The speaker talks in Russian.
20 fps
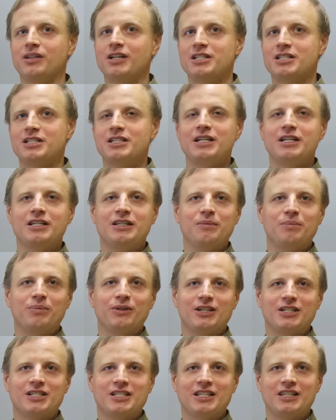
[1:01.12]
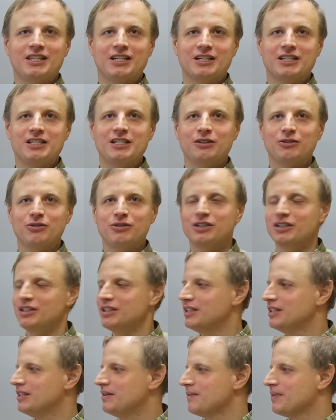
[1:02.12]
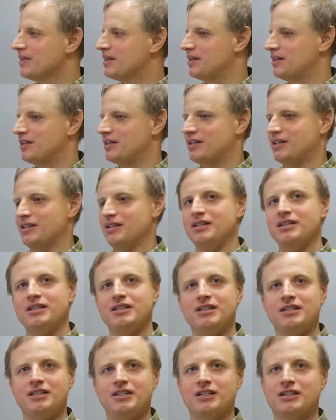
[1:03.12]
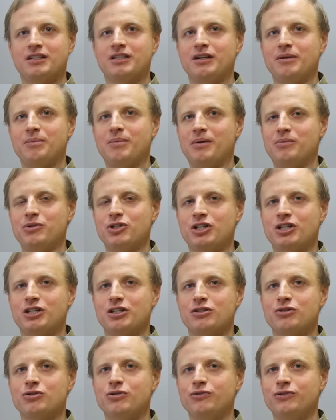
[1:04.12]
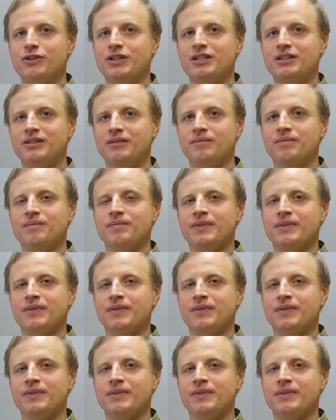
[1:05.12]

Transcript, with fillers: У нас в средней полосе так делают э, некоторые бабочки-совки,